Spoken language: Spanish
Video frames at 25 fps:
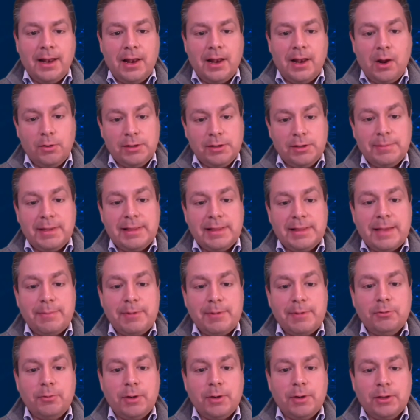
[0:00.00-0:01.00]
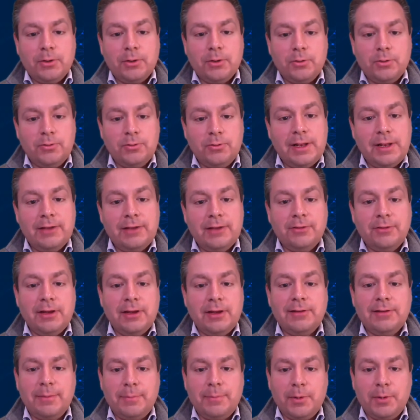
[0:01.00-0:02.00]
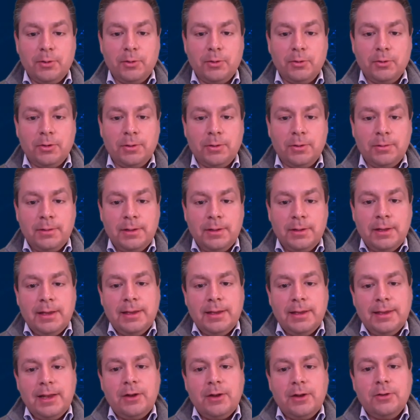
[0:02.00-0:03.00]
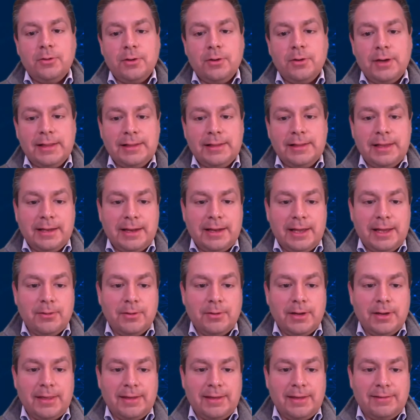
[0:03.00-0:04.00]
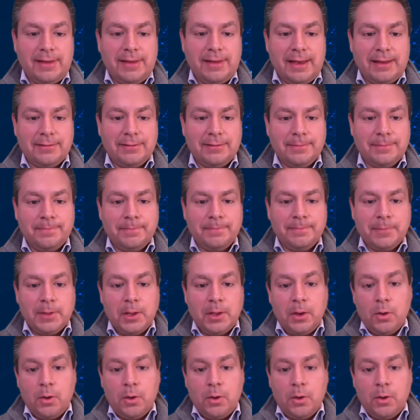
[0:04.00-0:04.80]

La última etapa es cuando tú seleccionas el producto y el otorgante de crédito que deseas.